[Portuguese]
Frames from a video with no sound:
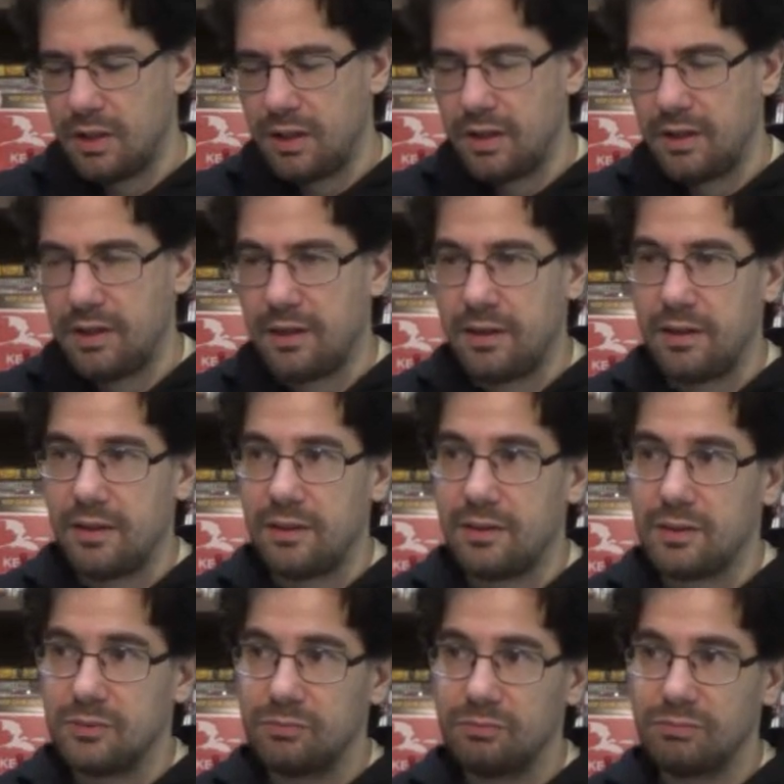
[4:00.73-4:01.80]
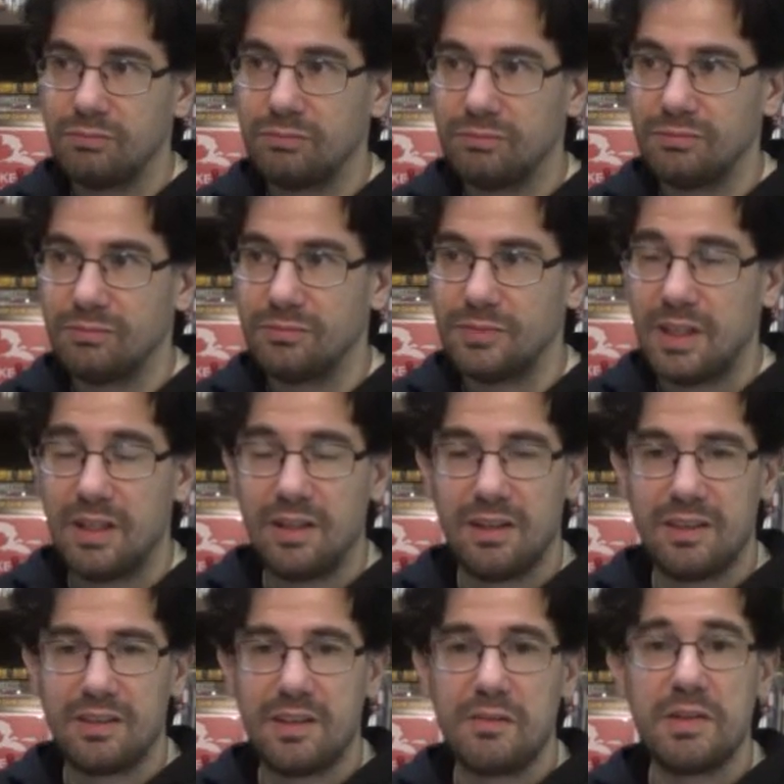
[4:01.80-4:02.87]
é,
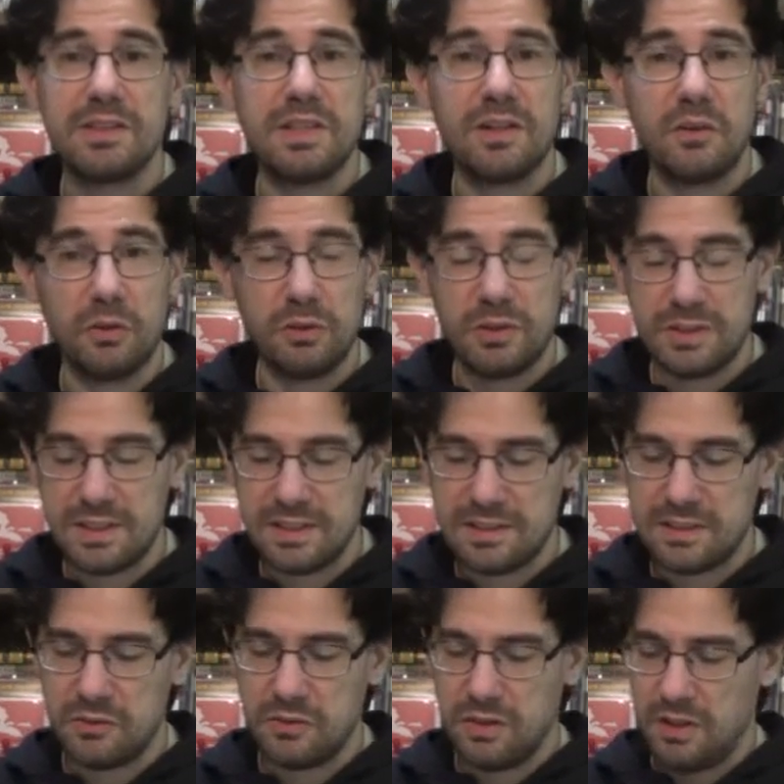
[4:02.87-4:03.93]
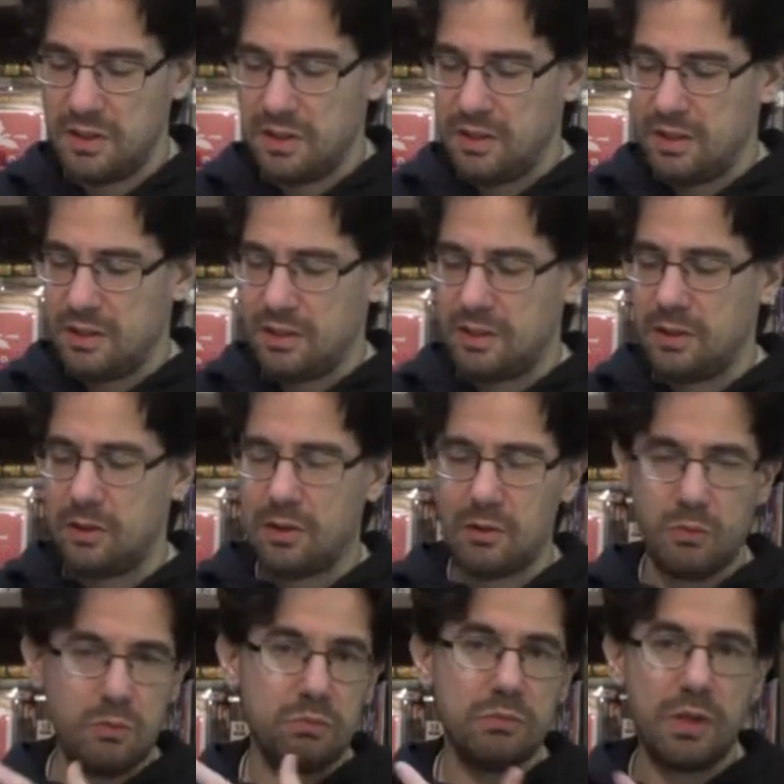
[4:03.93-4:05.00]
através da colorização, que
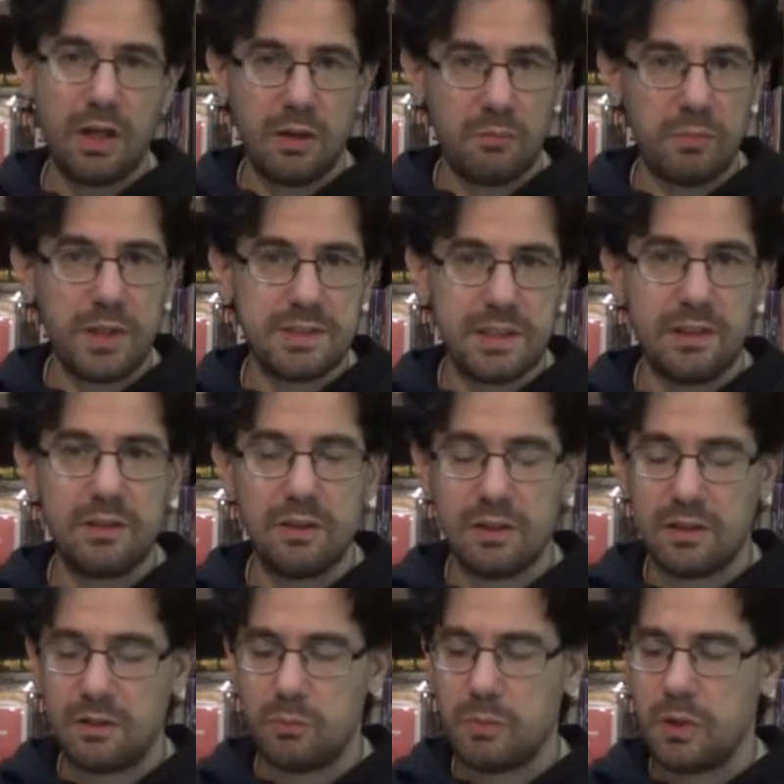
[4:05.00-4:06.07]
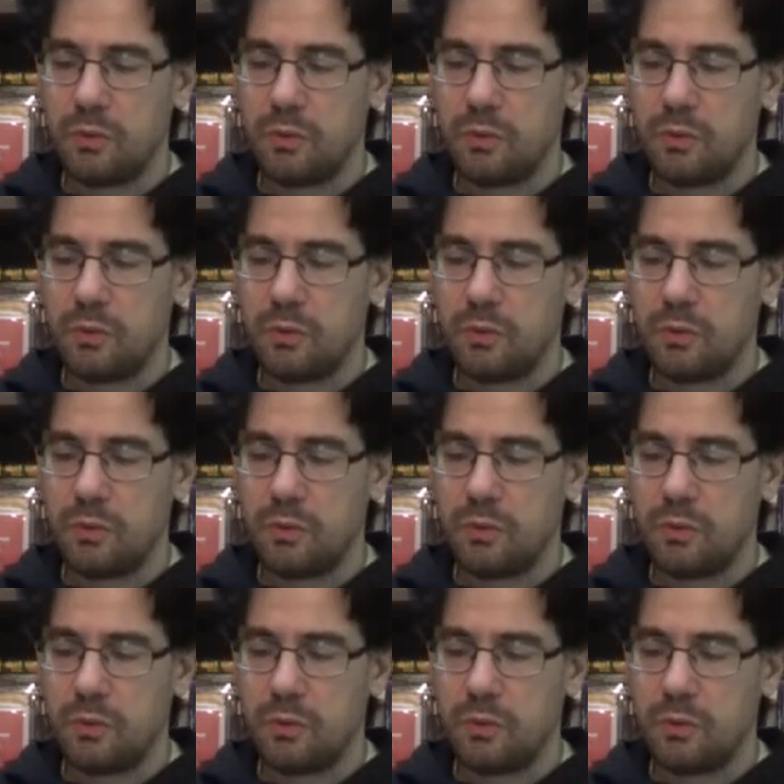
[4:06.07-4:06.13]
apresenta uma